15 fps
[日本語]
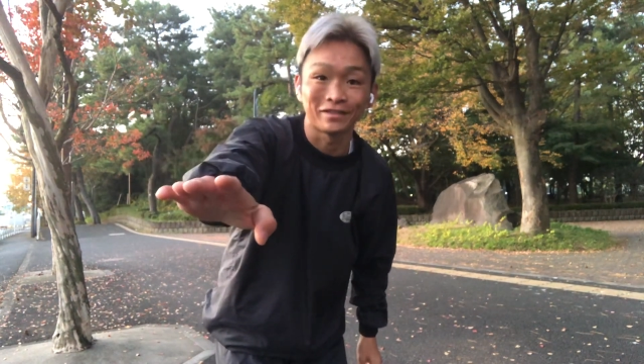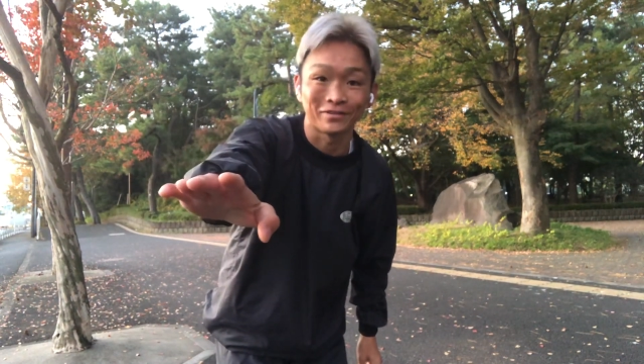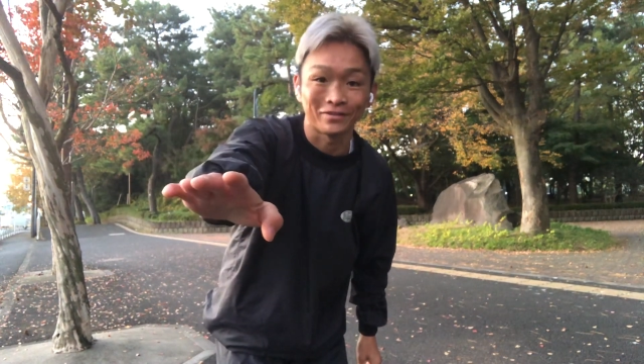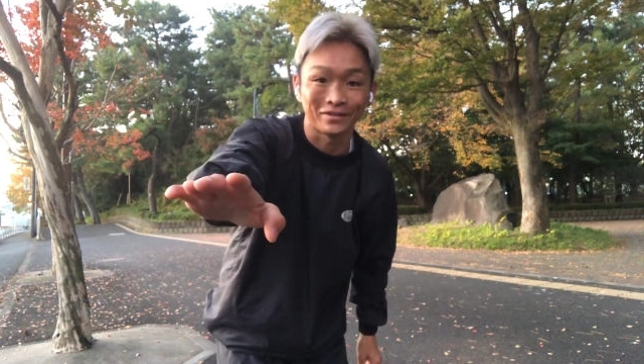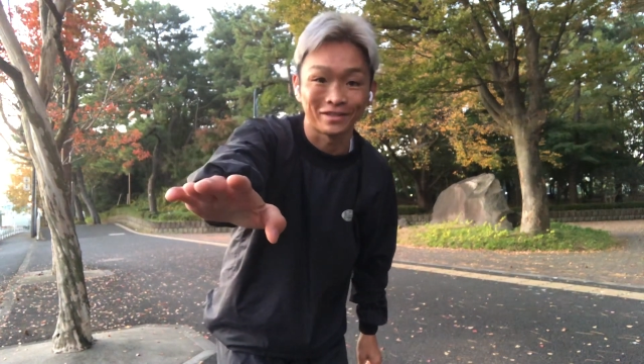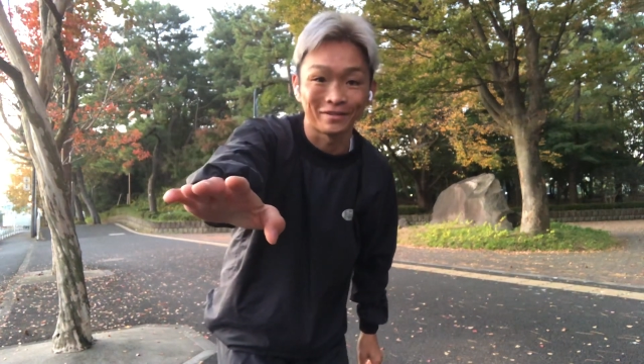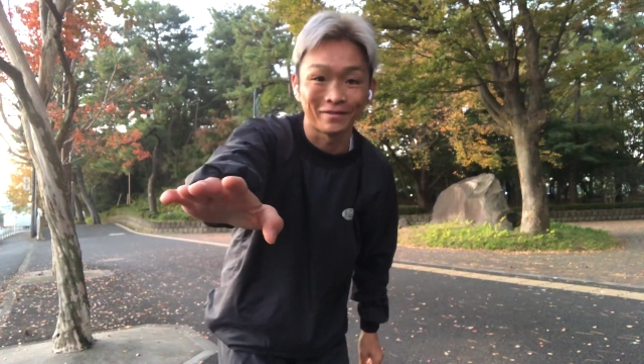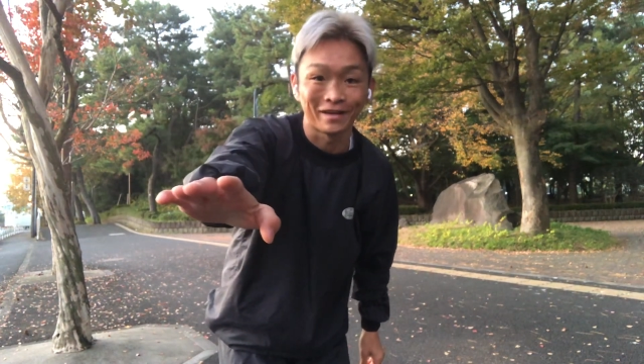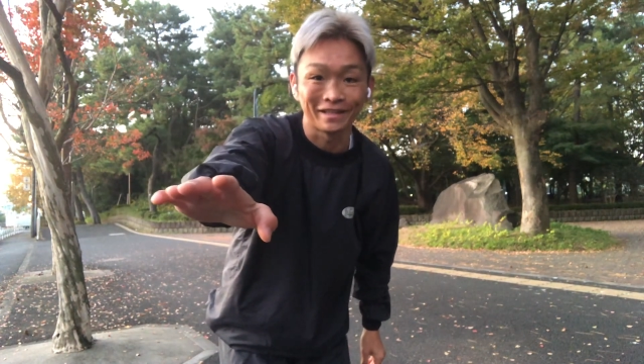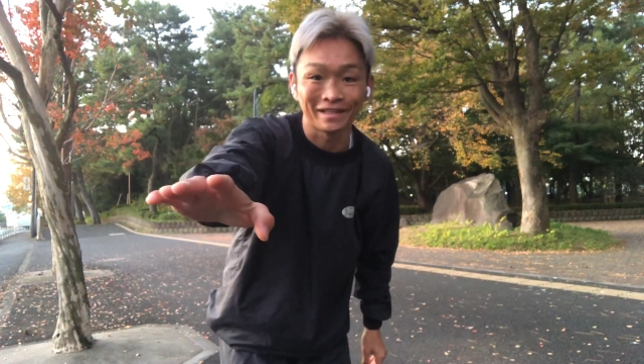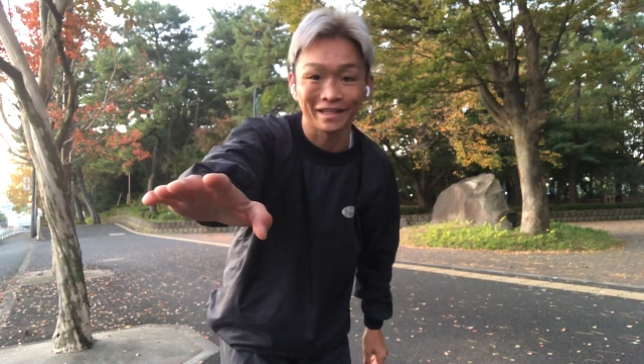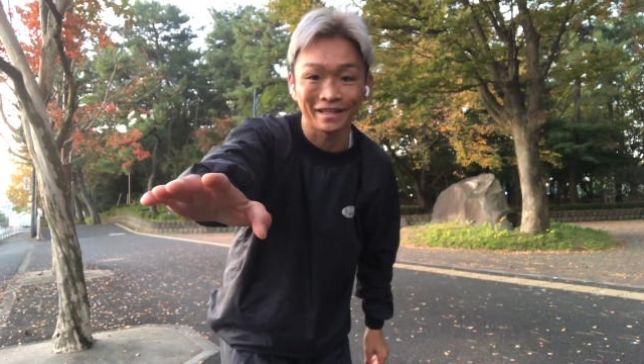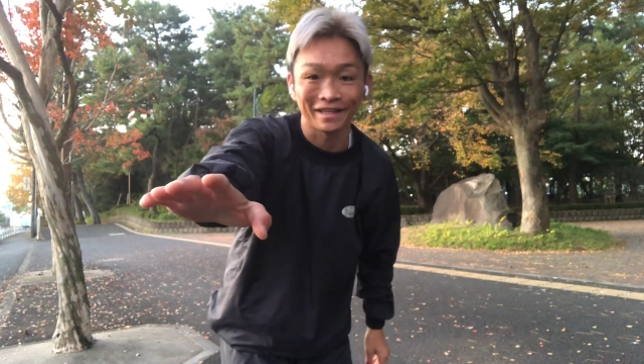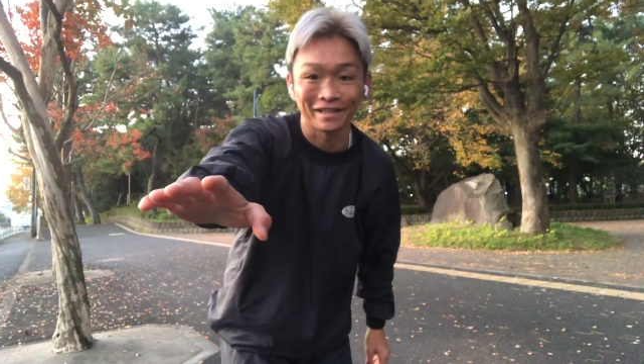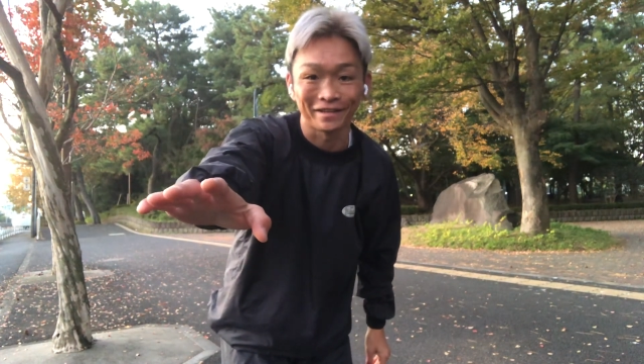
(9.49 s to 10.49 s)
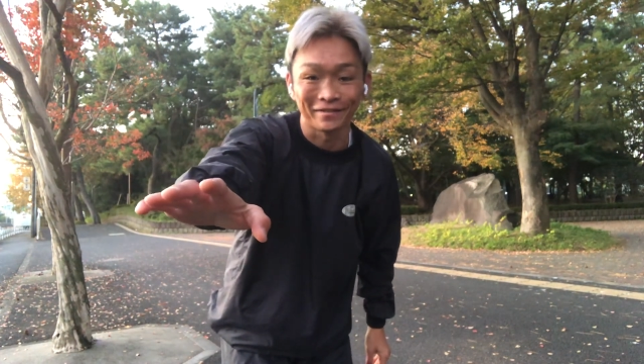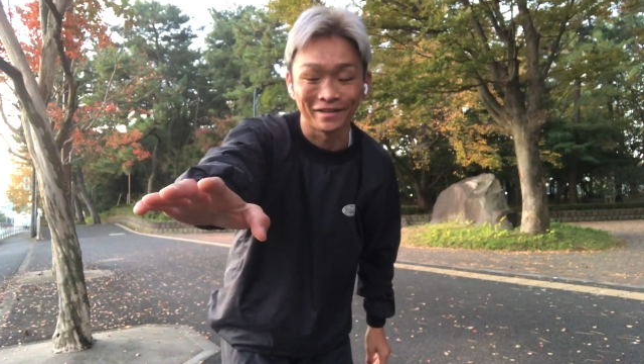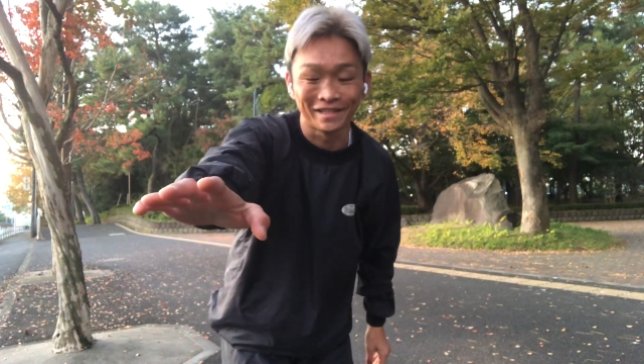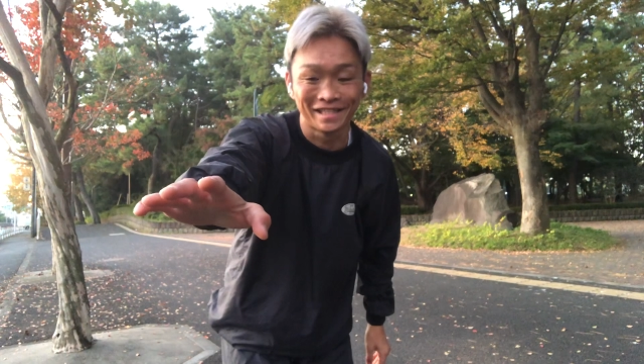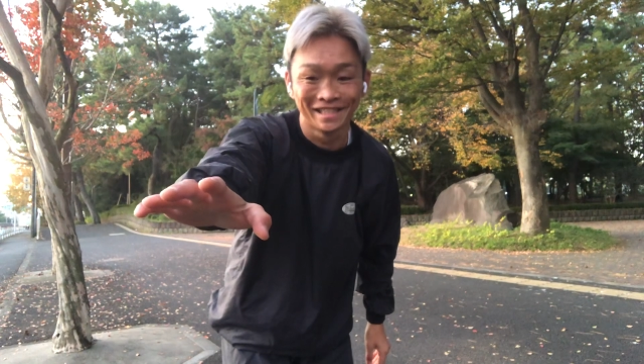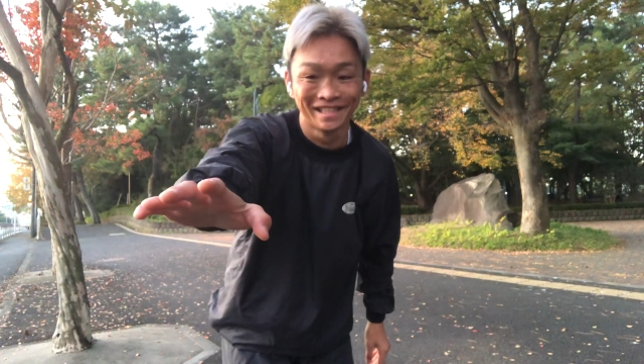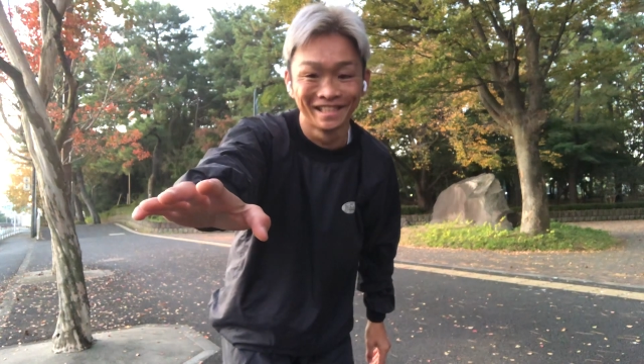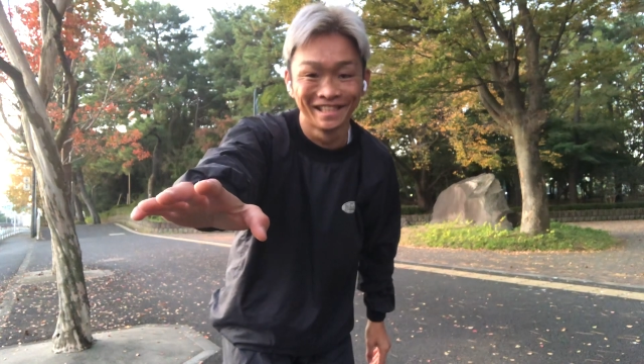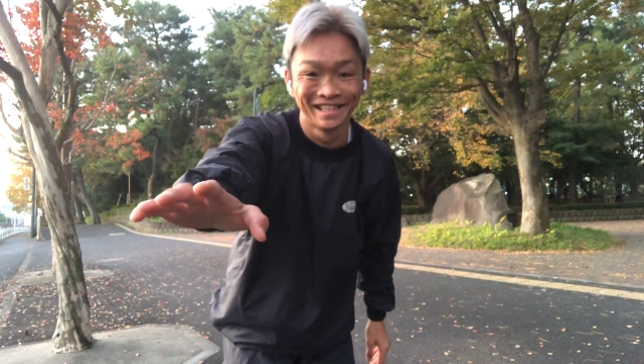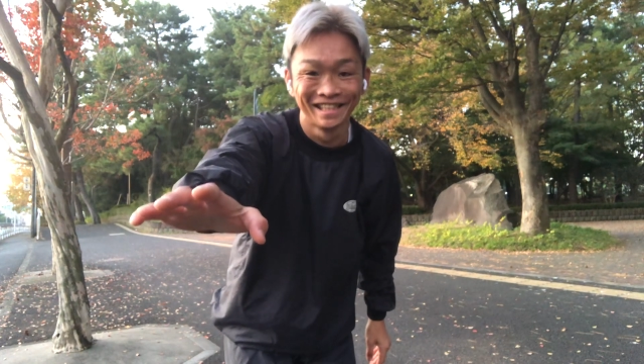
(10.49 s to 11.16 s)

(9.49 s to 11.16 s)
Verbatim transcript: ところに今立てかけてます。